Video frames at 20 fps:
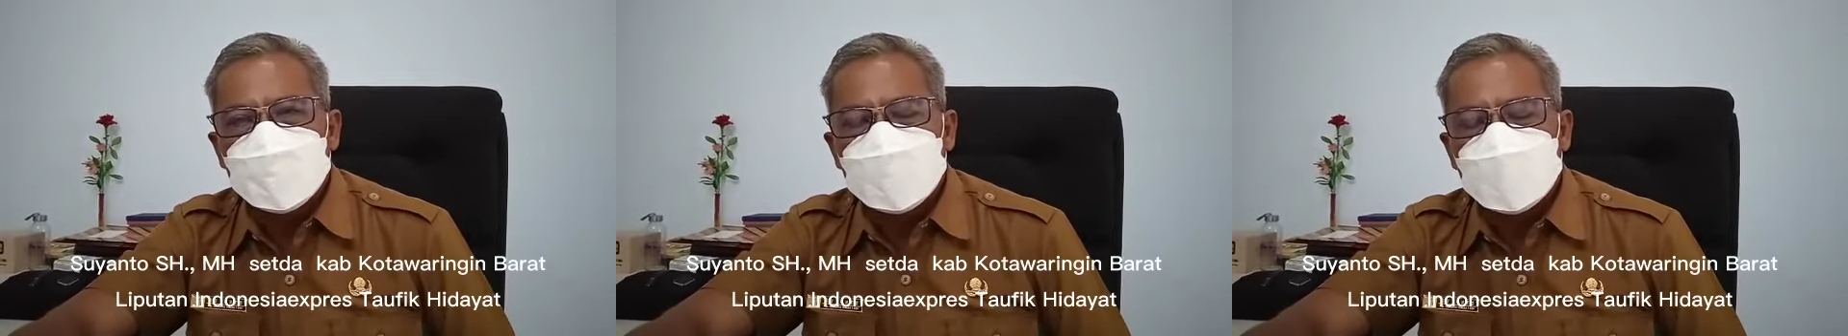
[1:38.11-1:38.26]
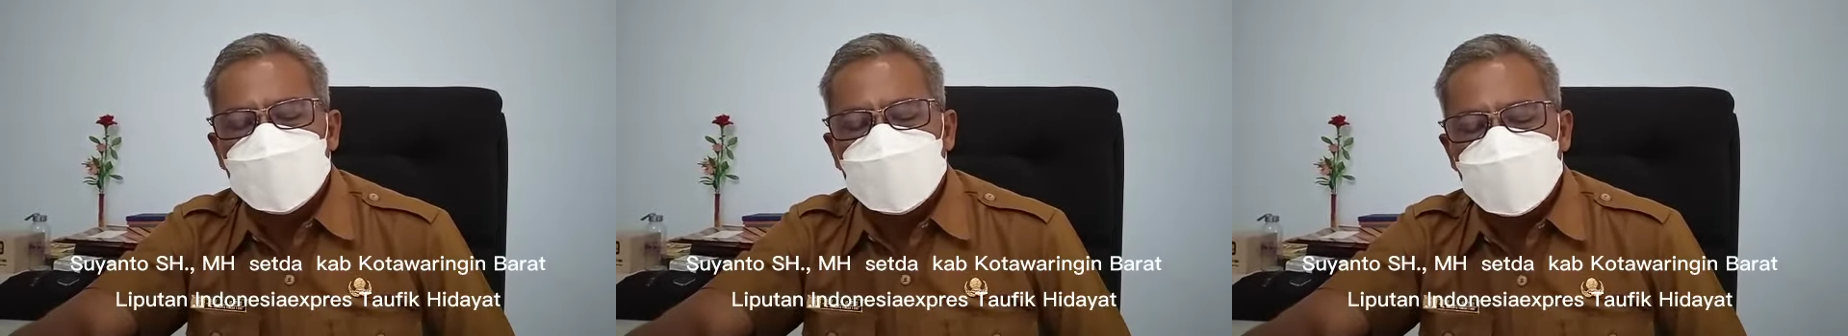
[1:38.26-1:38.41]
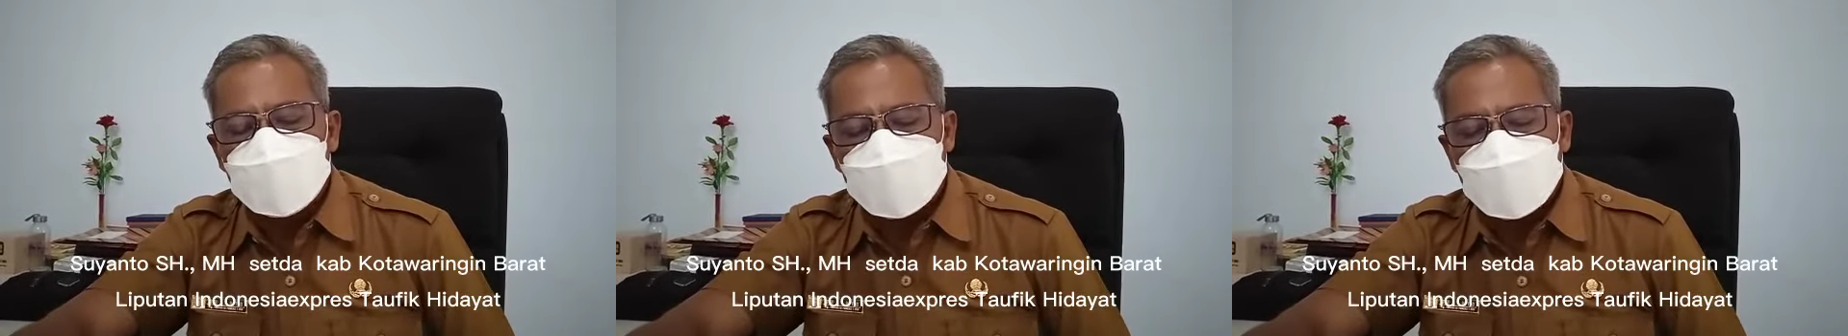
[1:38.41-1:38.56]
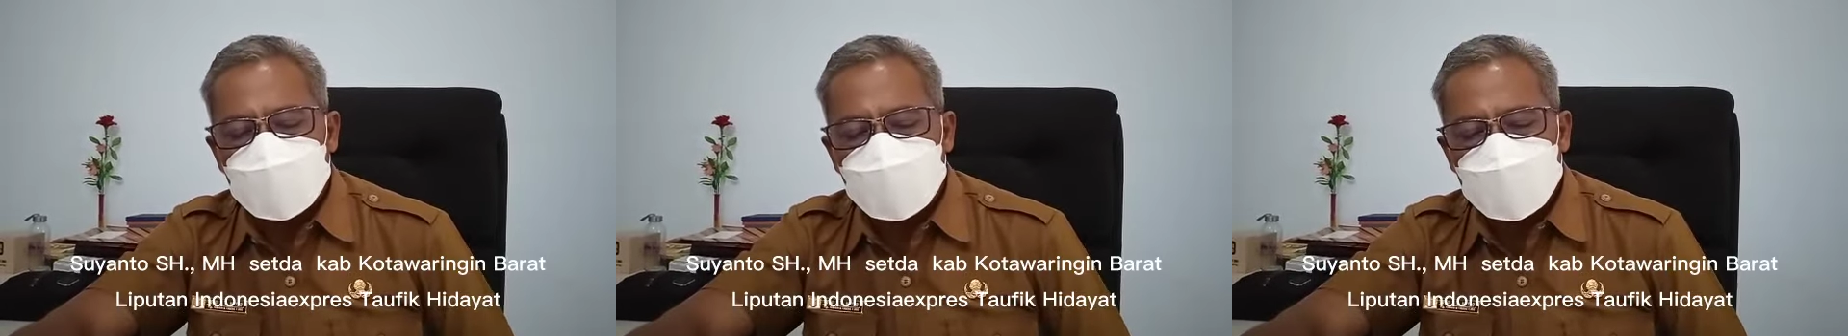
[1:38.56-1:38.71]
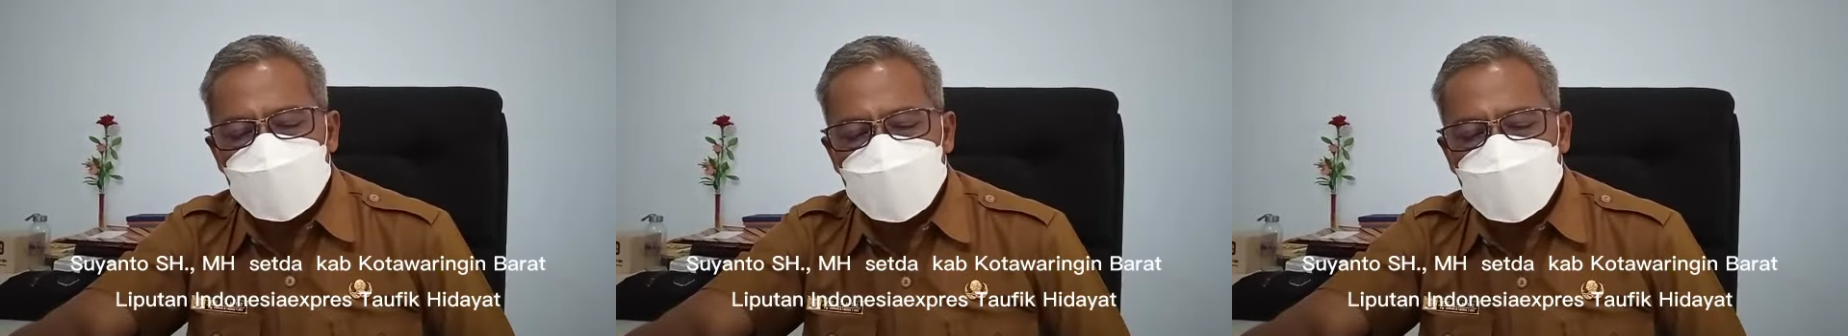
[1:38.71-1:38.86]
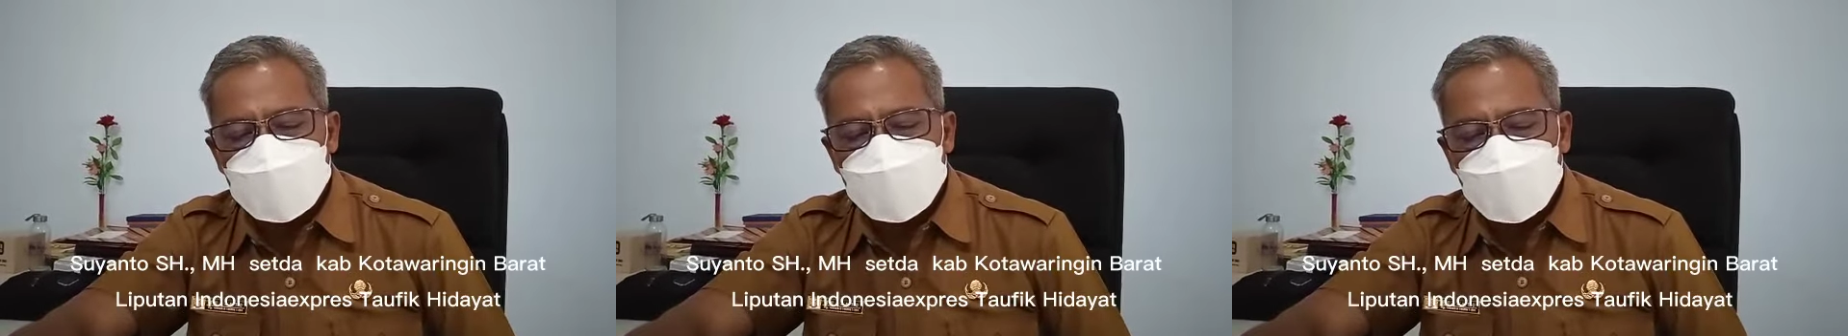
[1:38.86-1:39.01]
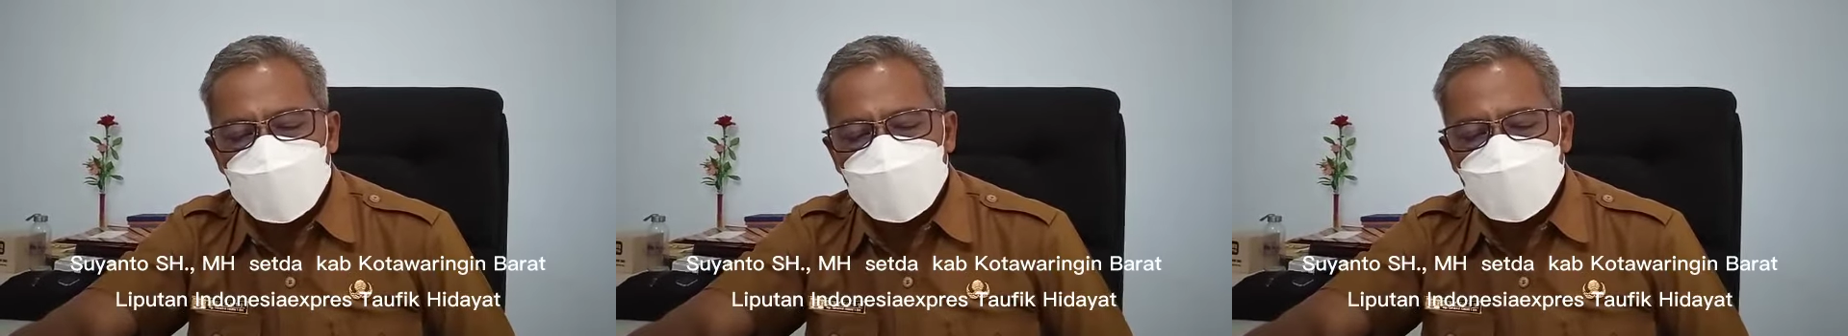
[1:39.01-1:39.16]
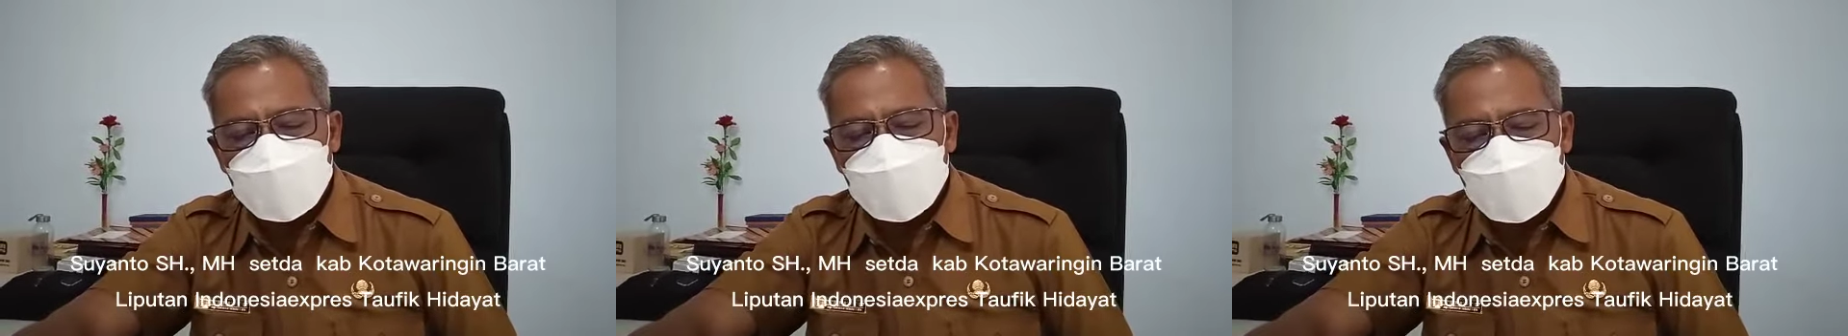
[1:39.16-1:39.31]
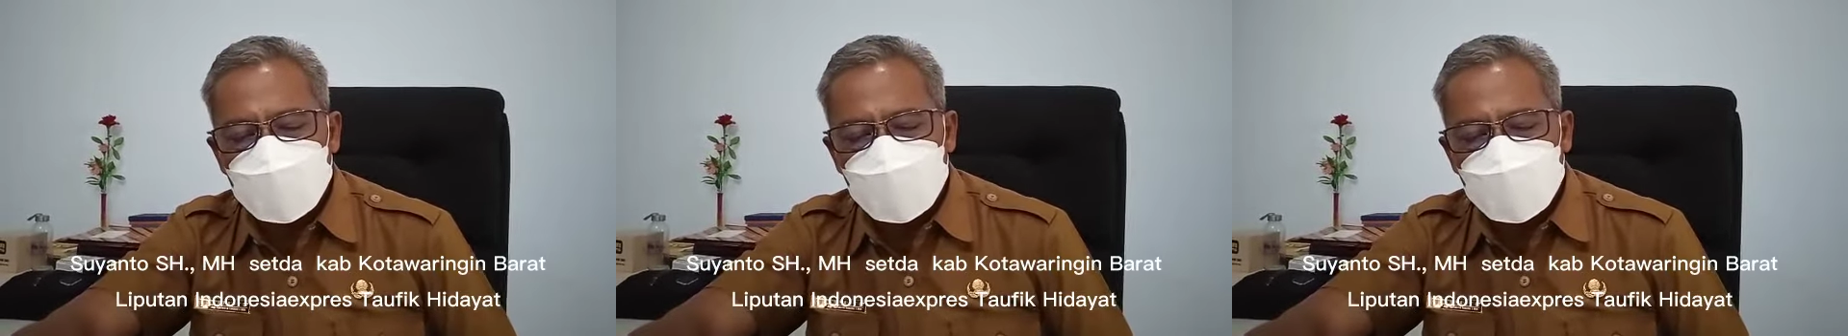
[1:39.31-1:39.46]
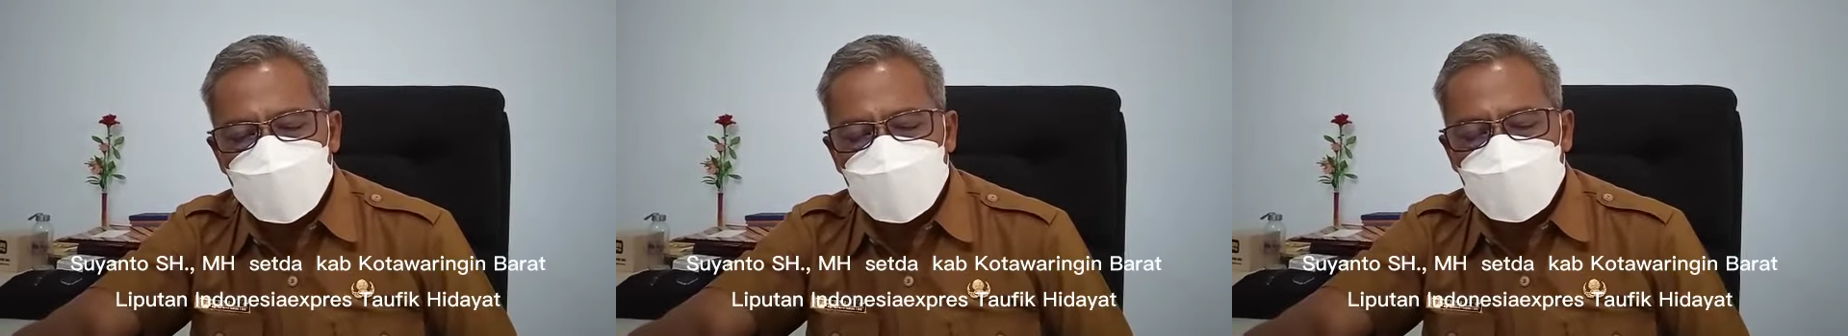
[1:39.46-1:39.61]
Jadi
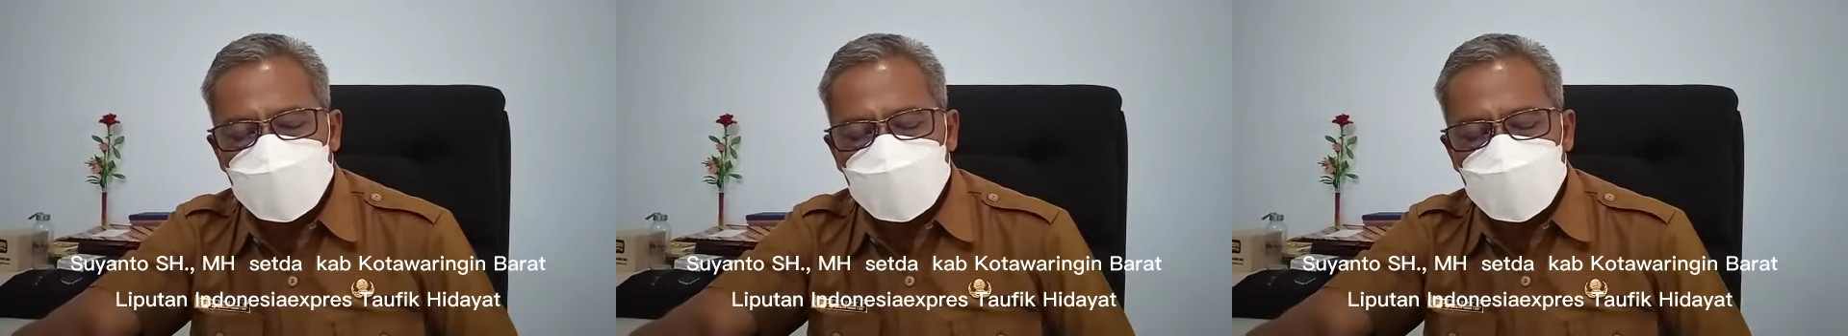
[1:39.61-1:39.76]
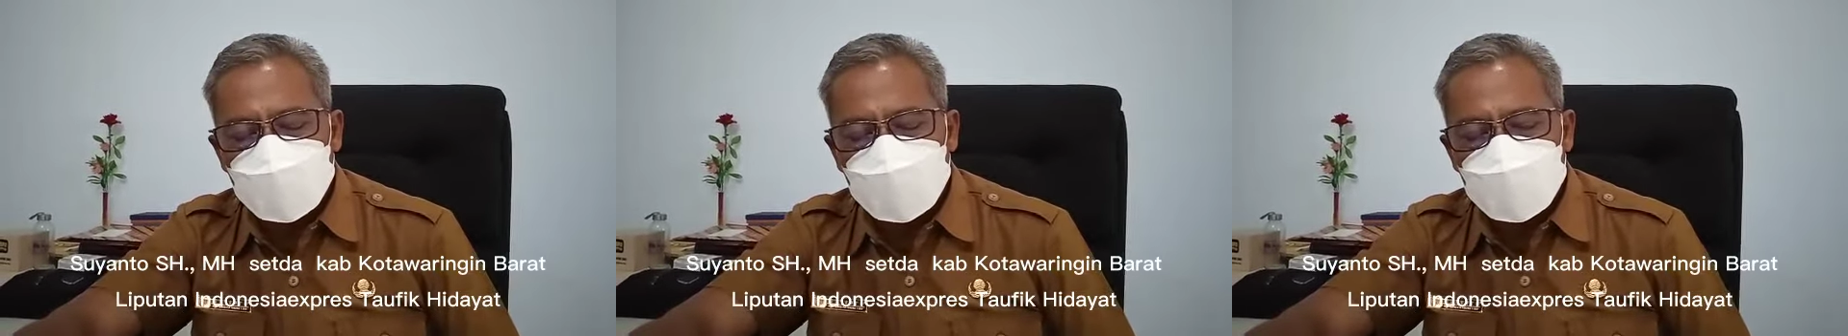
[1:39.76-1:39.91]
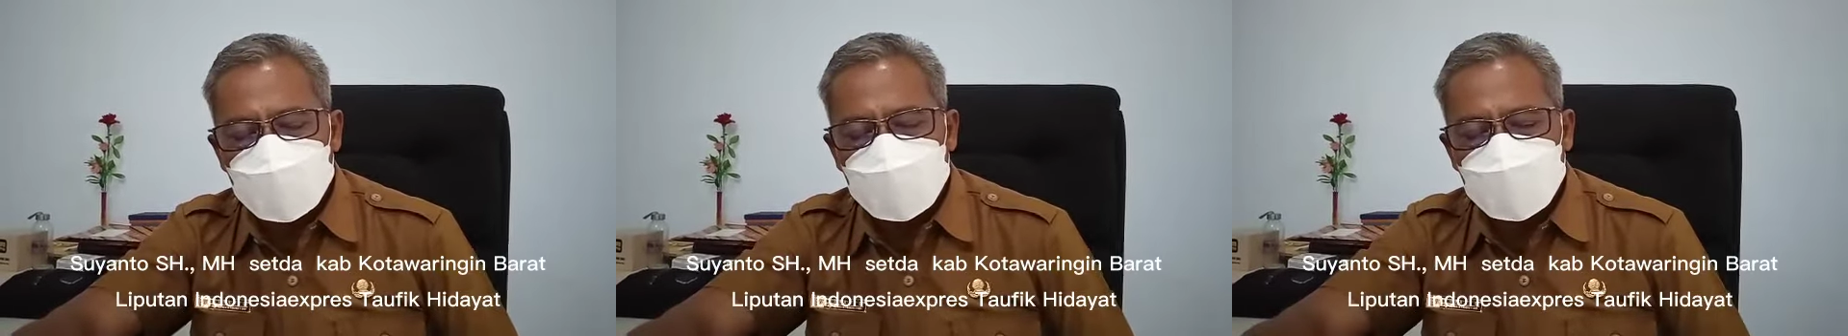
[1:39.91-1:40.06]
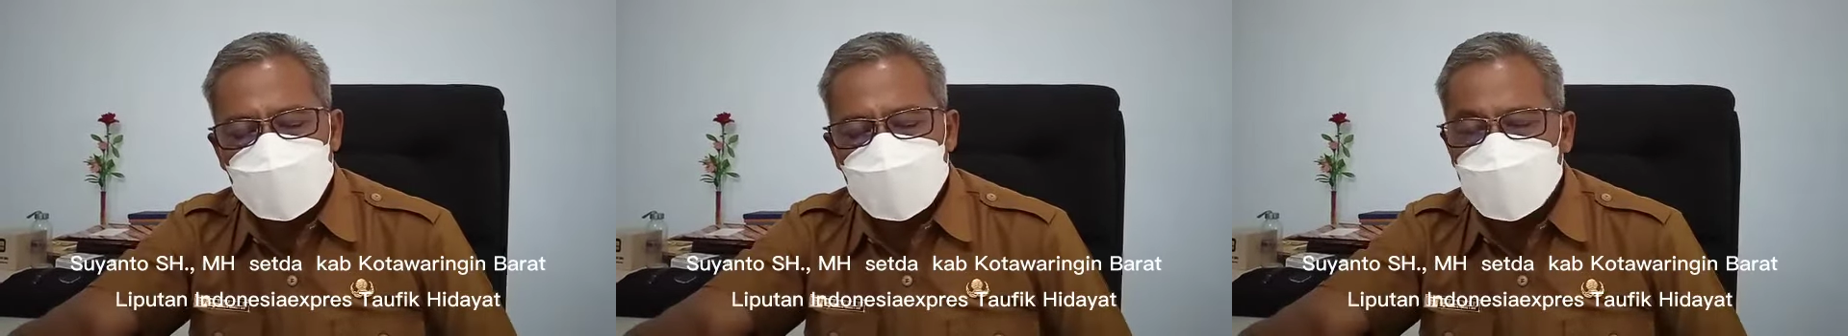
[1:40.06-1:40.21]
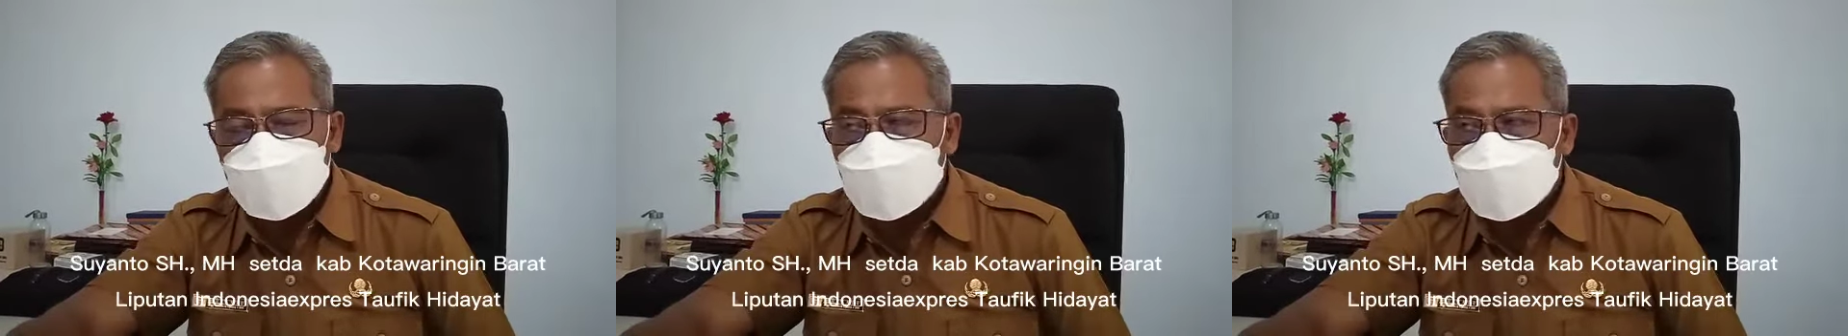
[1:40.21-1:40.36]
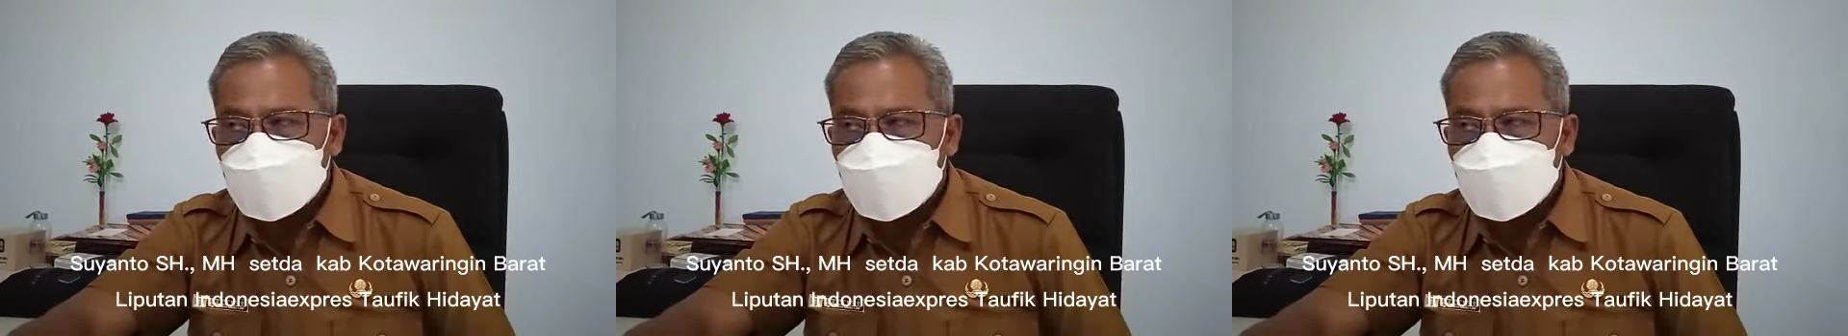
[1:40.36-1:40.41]
itu eh,